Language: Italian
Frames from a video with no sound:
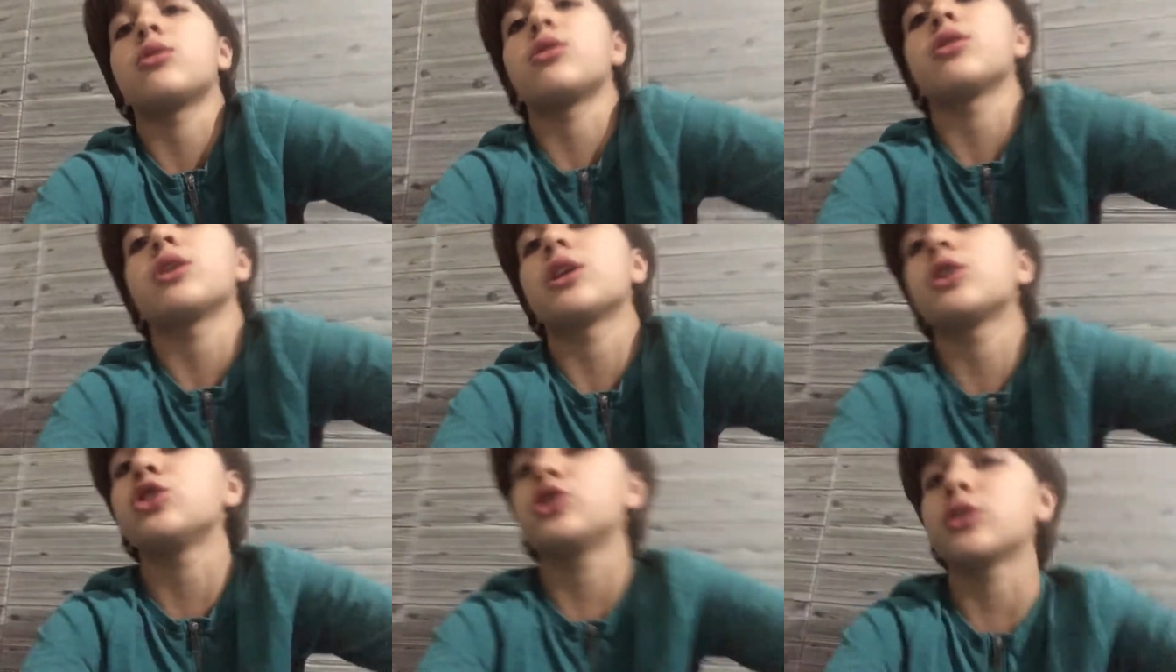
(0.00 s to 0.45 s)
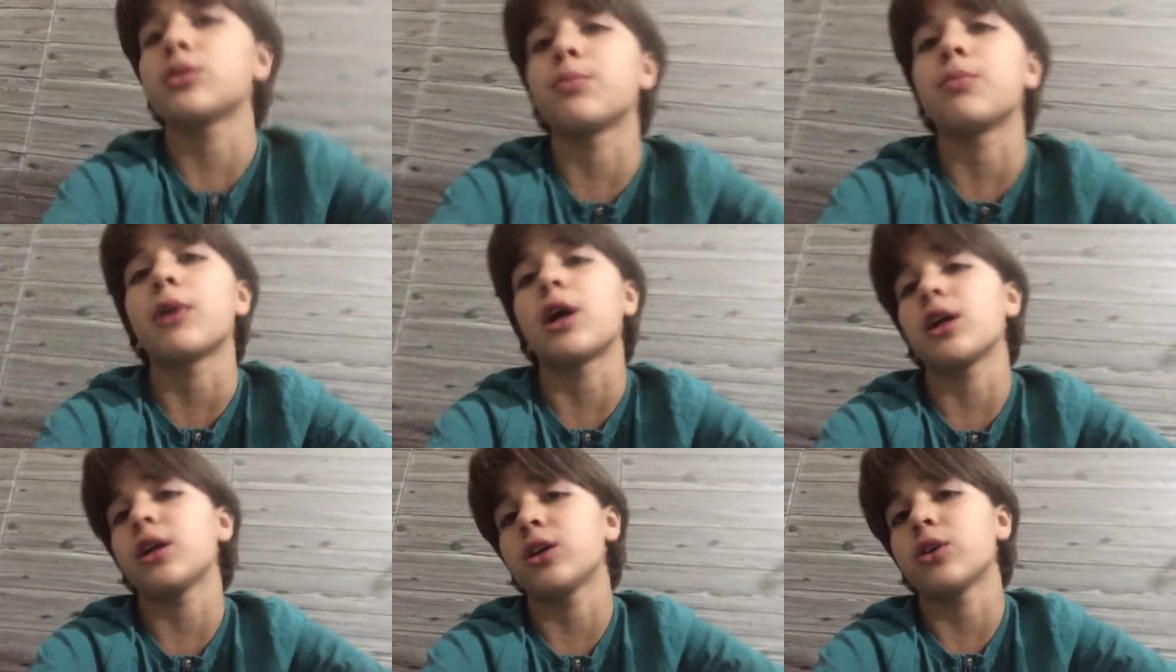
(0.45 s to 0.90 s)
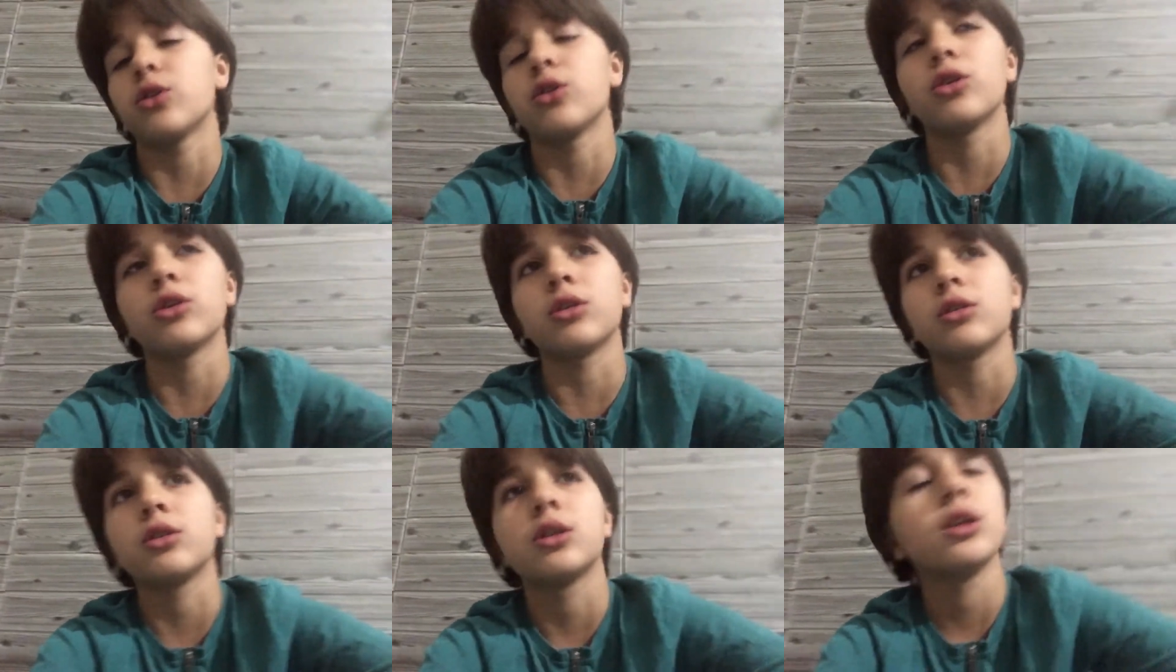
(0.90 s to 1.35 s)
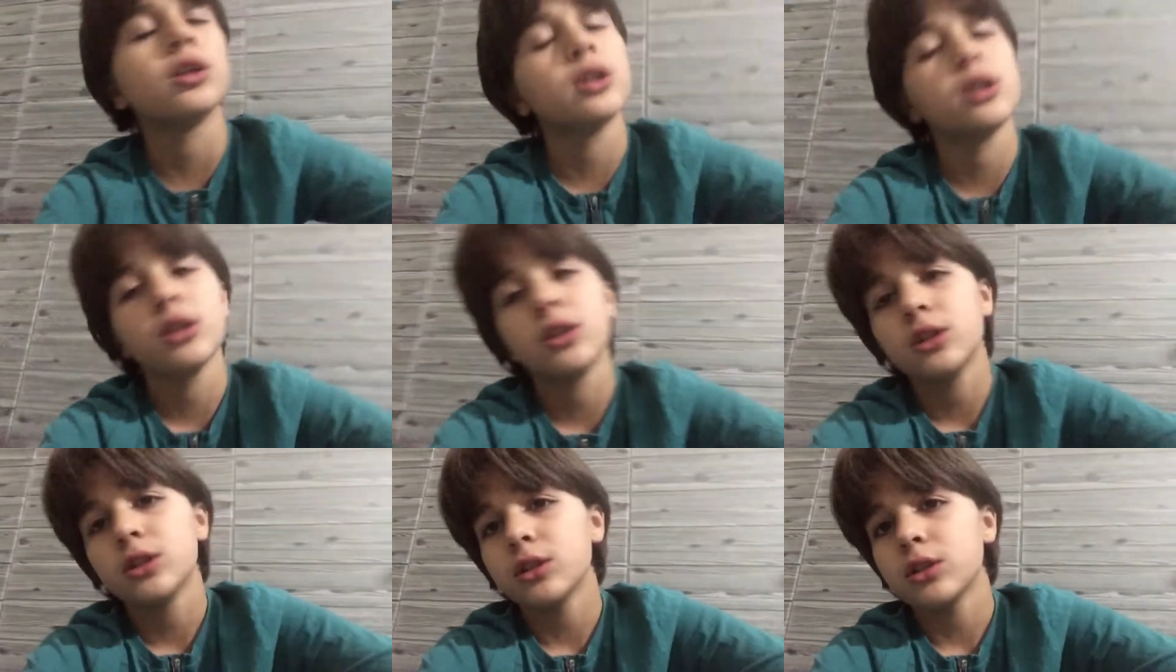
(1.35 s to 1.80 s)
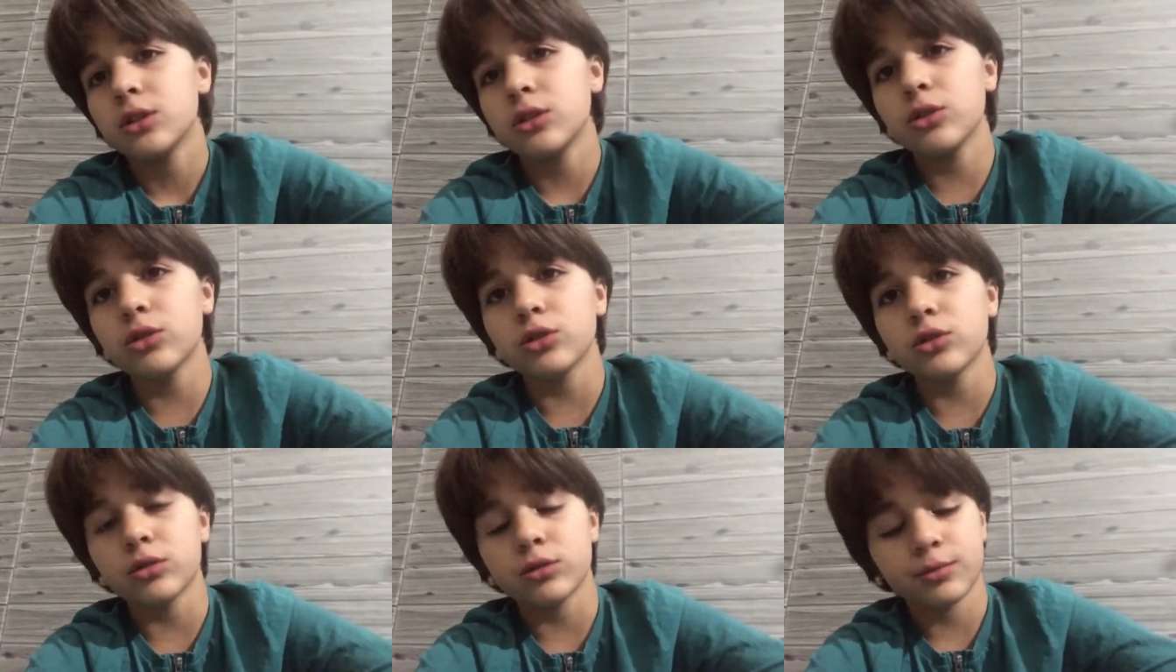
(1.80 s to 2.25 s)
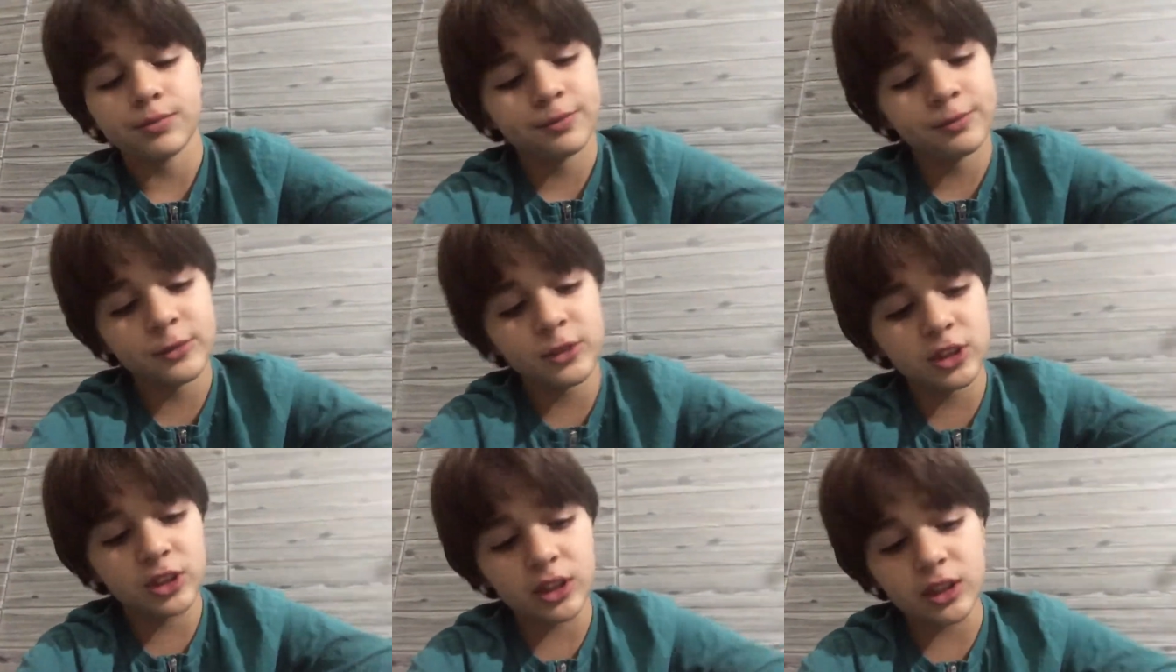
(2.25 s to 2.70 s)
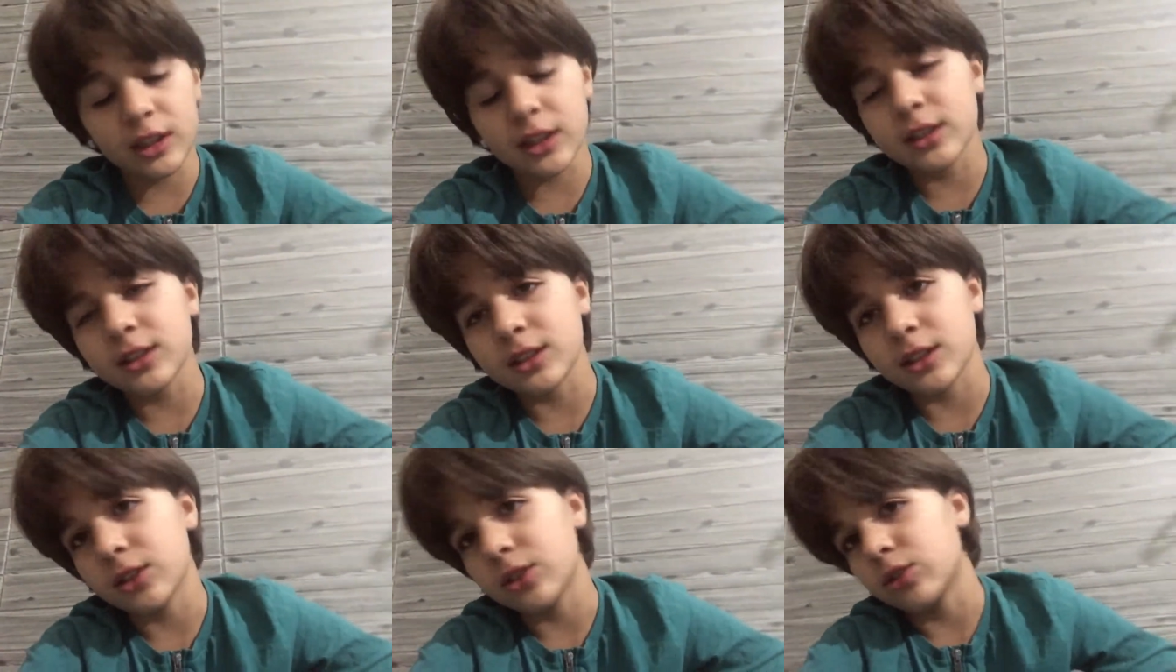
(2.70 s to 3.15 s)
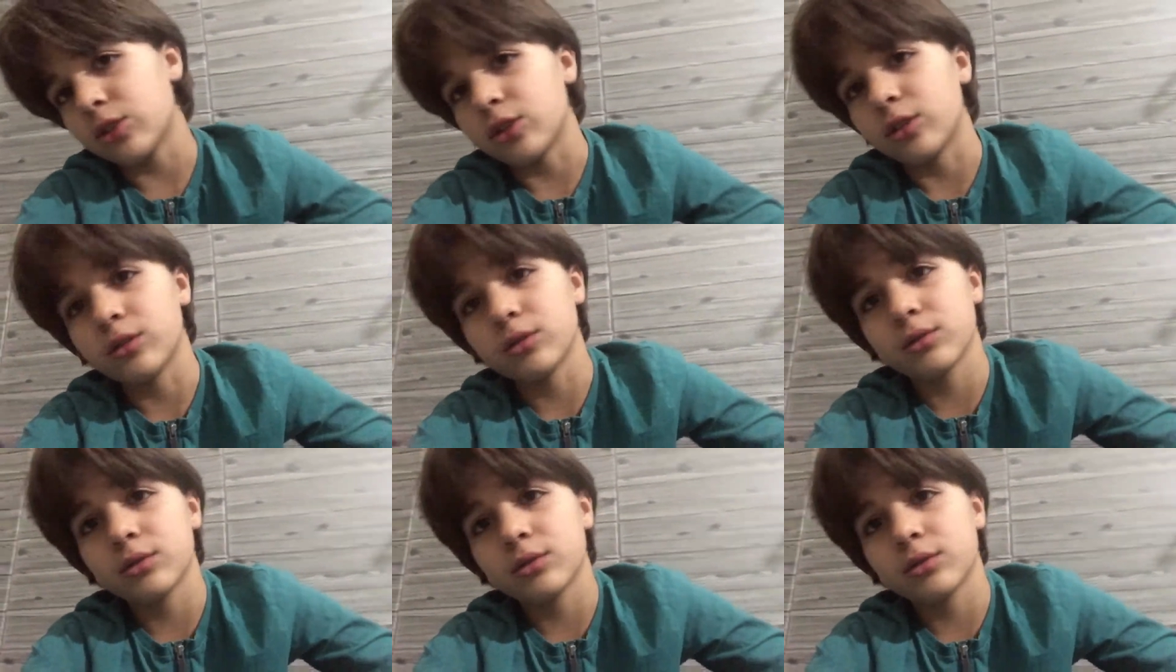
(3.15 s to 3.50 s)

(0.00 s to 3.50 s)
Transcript: la Germania no, io i tedeschi no.